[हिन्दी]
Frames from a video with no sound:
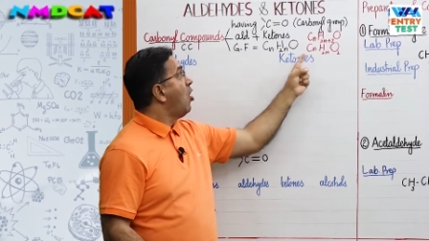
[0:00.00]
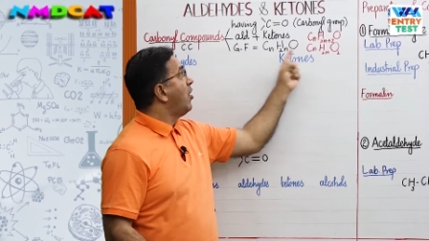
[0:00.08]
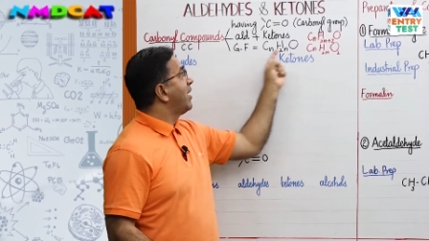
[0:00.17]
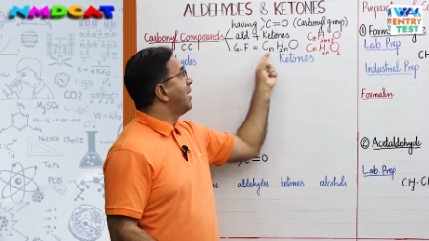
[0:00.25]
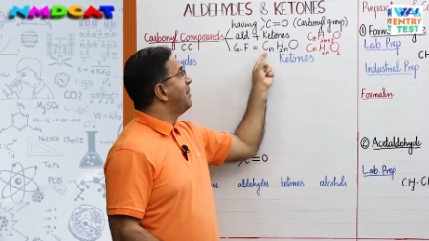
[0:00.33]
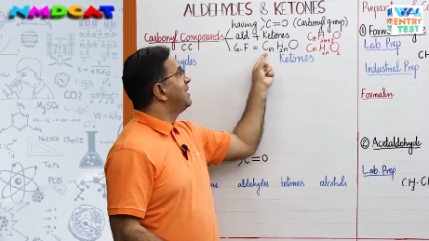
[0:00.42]

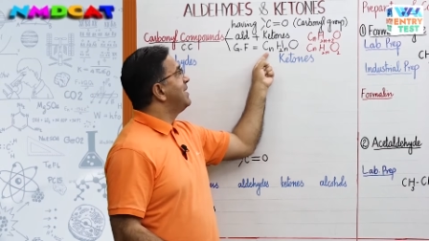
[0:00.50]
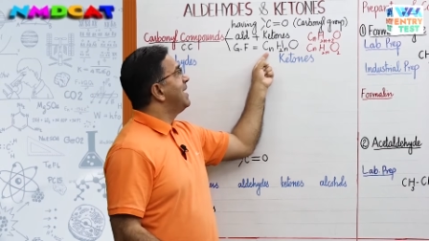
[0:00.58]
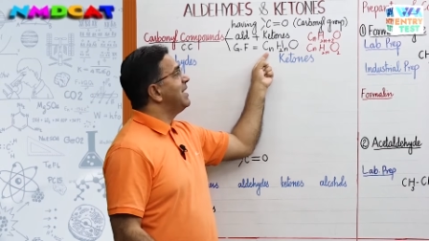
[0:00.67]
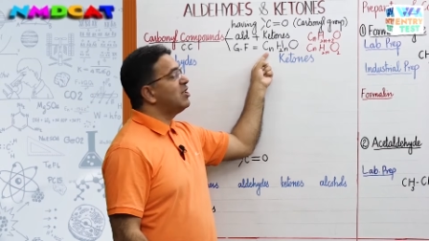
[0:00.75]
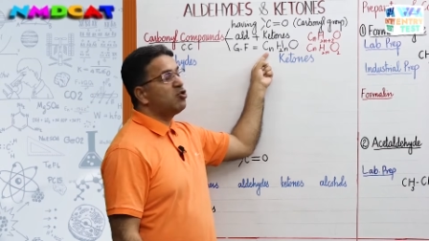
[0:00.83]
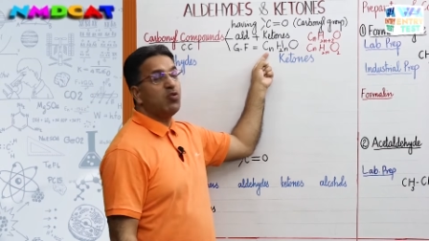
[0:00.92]
और अगर मैं सी
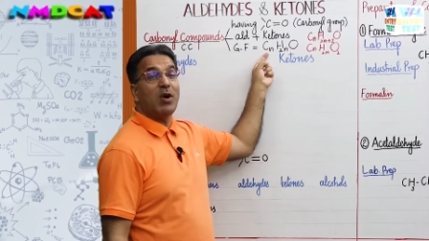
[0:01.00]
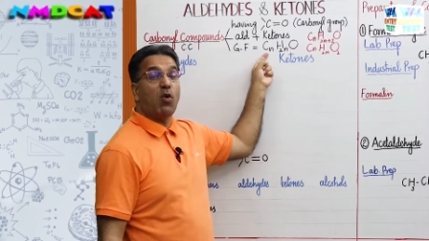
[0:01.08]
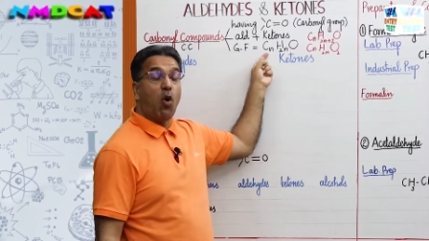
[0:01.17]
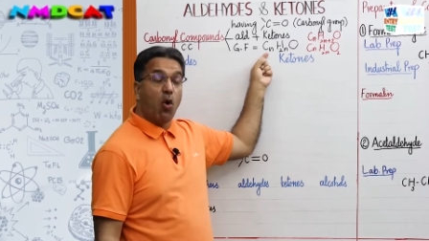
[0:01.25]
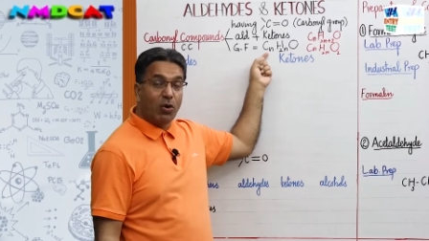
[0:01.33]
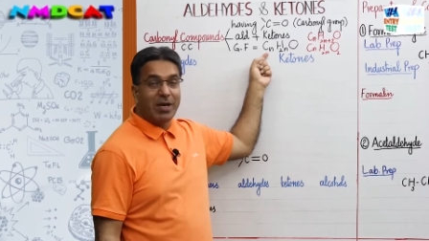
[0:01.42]
एन एच टू
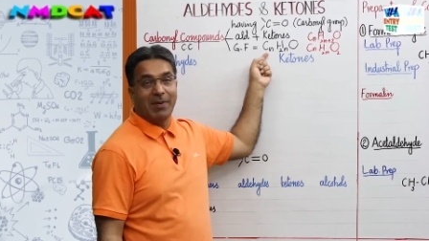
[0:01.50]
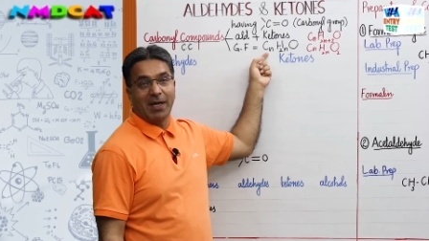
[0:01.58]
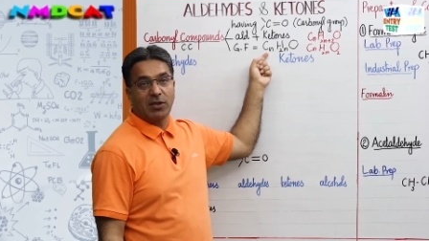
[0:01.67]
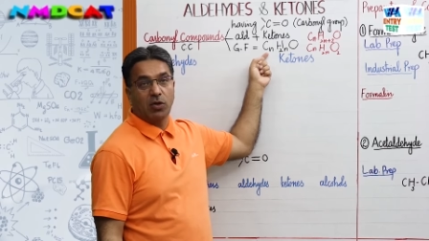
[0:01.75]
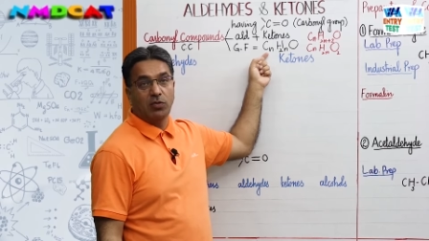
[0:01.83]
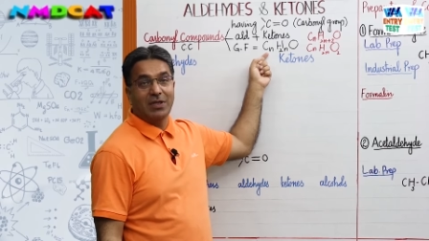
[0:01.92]
एन ओ की
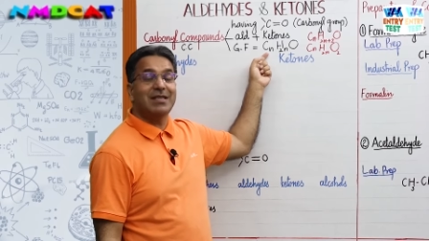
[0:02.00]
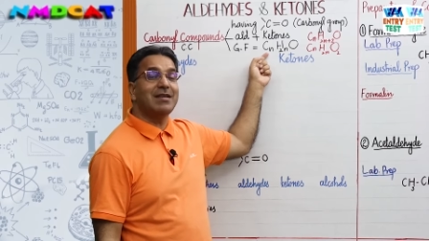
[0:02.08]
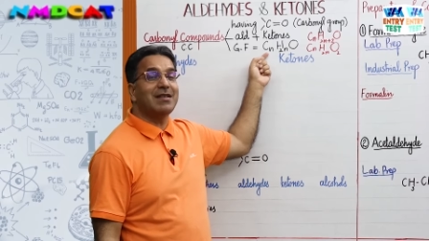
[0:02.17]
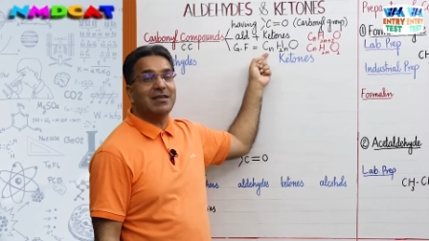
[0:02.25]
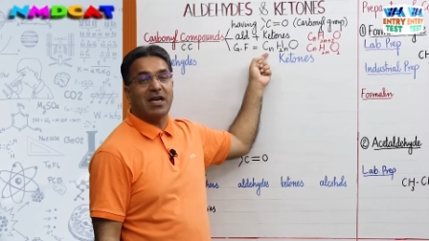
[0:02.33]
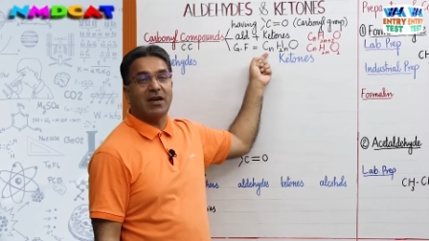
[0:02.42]
बात करूं दिस
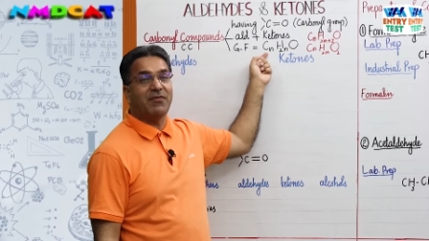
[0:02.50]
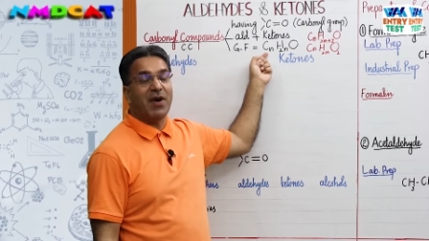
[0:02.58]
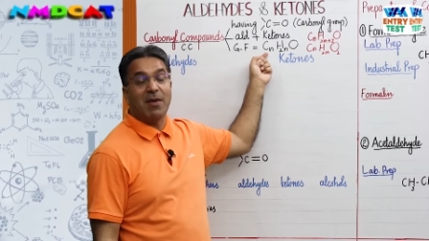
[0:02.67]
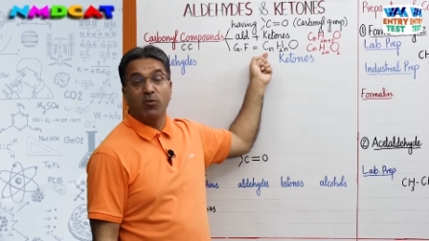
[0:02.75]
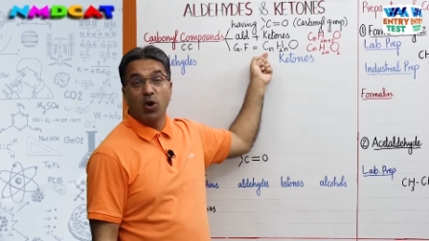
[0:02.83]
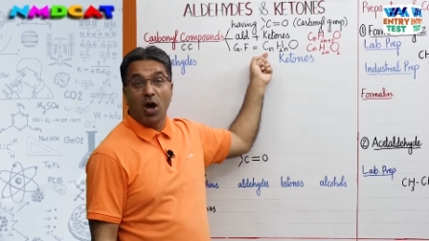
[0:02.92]
इज द जनरल
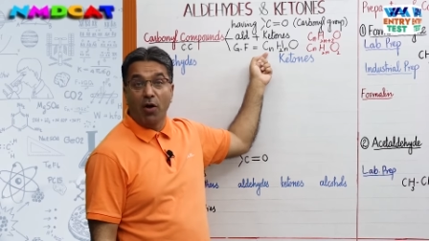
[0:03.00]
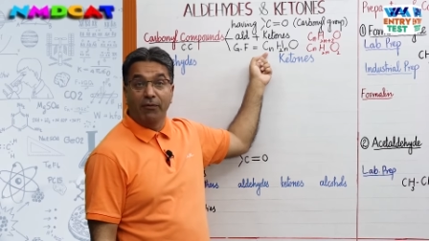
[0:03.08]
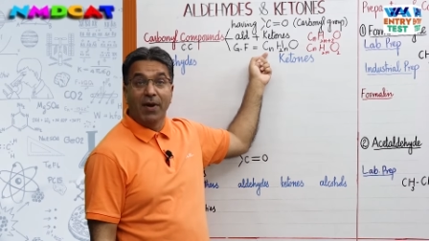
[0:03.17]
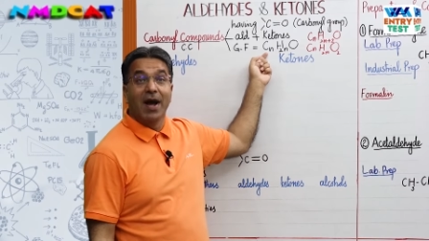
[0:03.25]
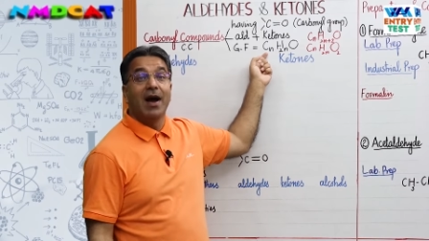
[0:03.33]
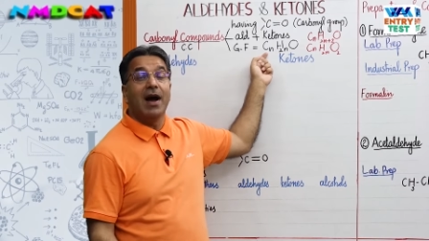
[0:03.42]
फार्मूला
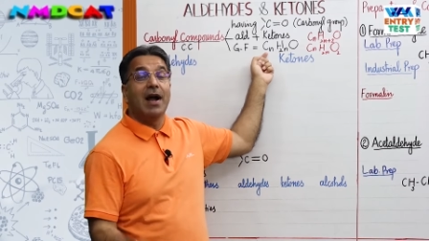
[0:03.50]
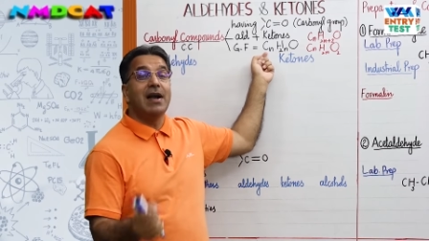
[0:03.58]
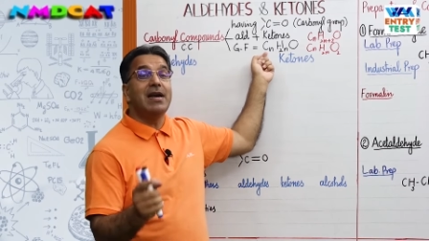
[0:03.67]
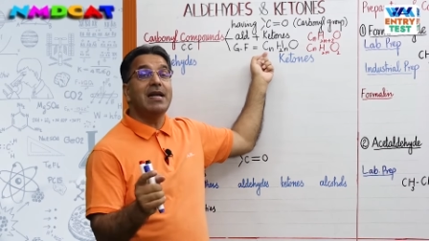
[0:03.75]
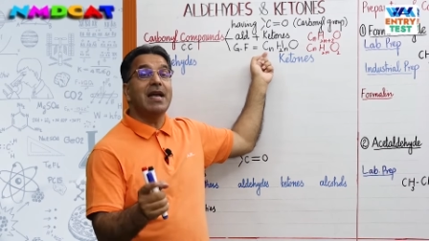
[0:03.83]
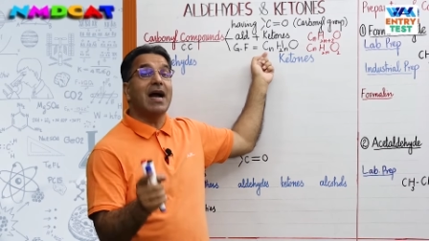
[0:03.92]
ऑफ
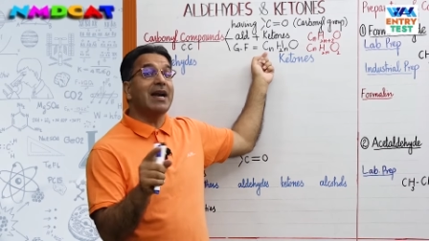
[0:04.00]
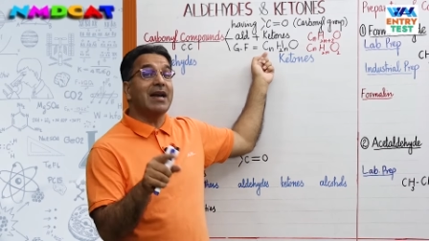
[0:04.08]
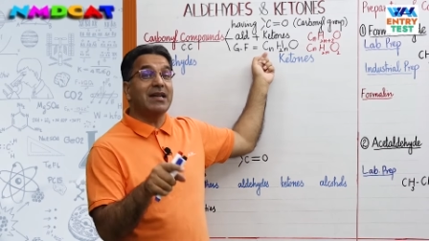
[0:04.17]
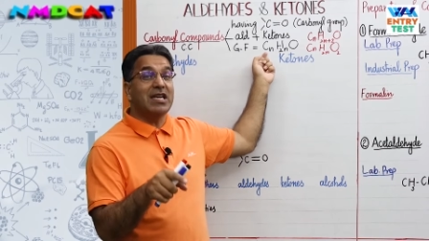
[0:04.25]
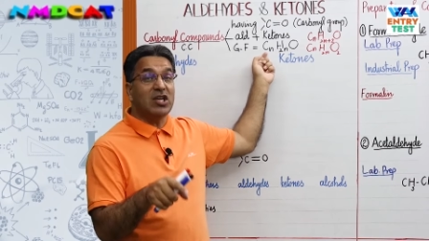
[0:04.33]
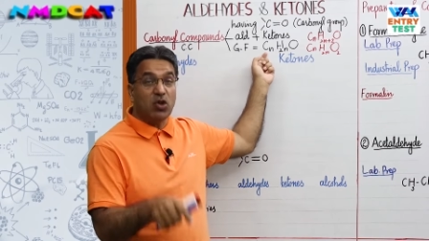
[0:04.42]
एल्डिहाइड
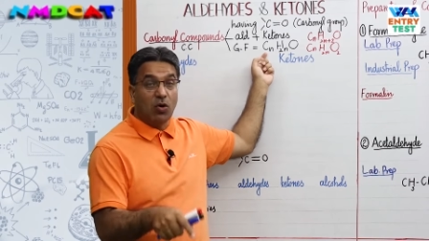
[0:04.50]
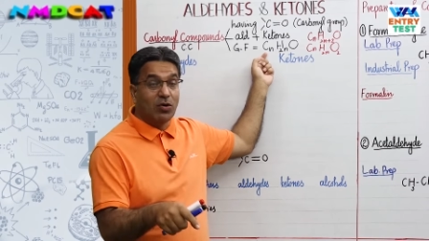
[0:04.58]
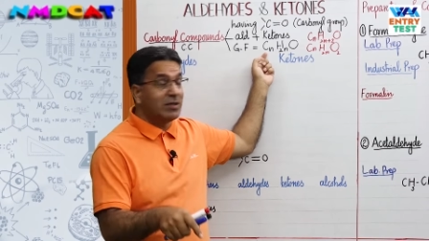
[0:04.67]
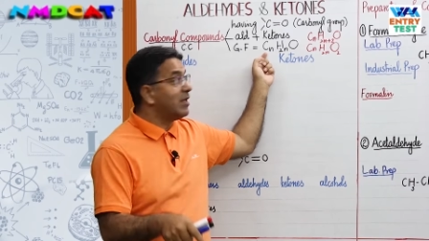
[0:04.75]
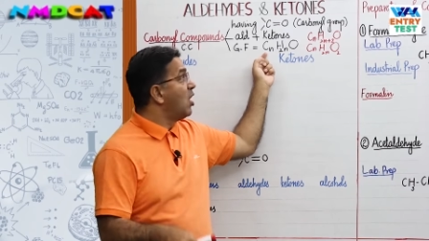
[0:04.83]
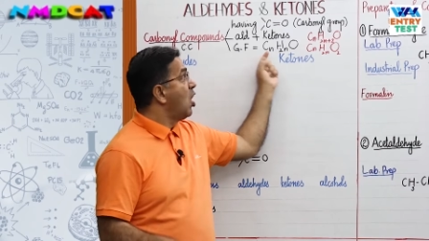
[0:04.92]
एंड
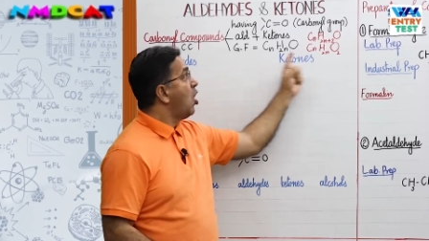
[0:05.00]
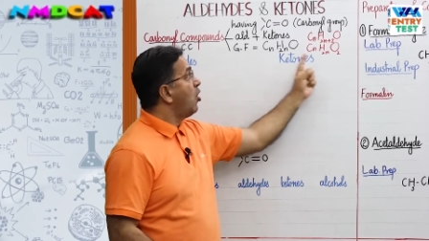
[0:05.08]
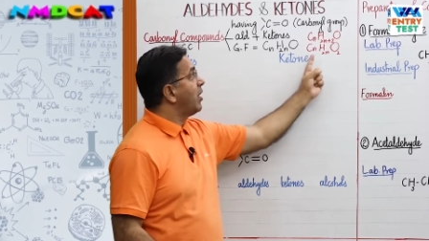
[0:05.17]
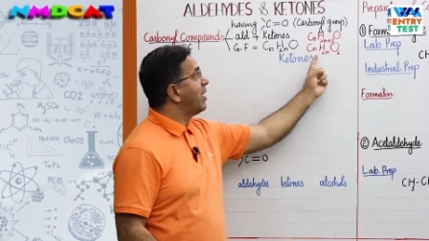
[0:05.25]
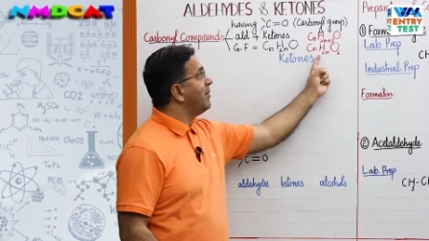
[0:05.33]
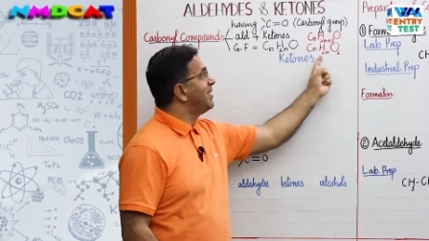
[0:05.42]
कीटोन्स
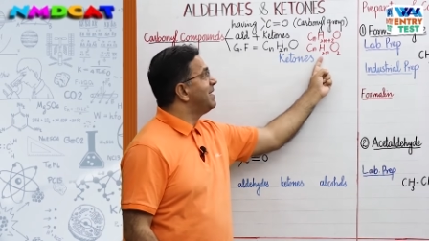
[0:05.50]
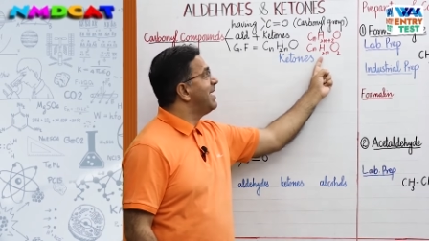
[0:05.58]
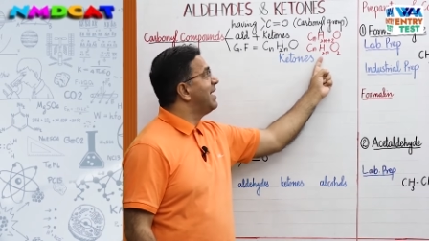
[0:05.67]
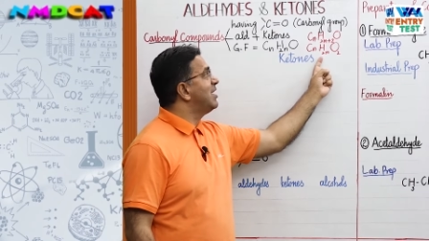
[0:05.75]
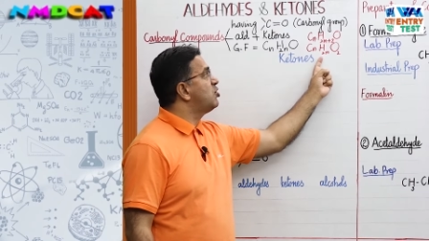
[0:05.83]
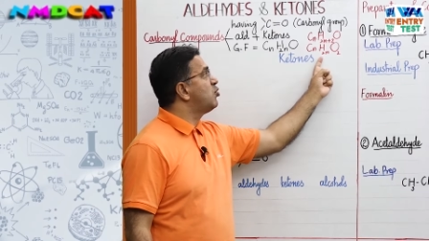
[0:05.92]
और अगर मैं
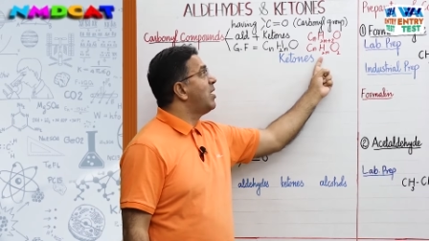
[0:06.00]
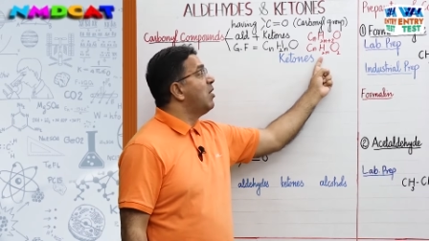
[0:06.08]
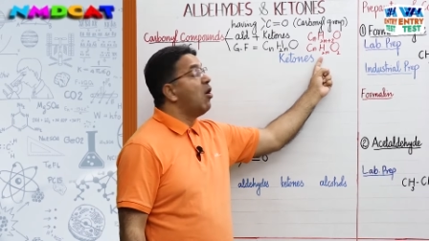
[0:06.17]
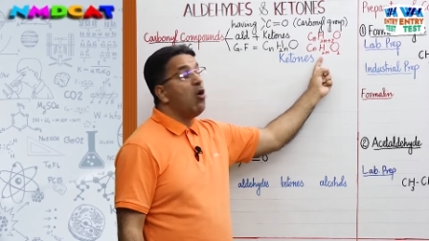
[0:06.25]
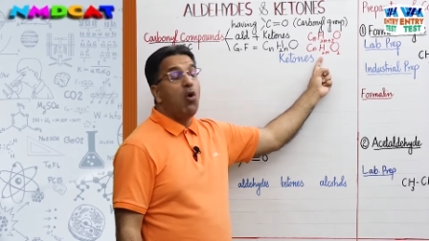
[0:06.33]
सी एन एच टू एन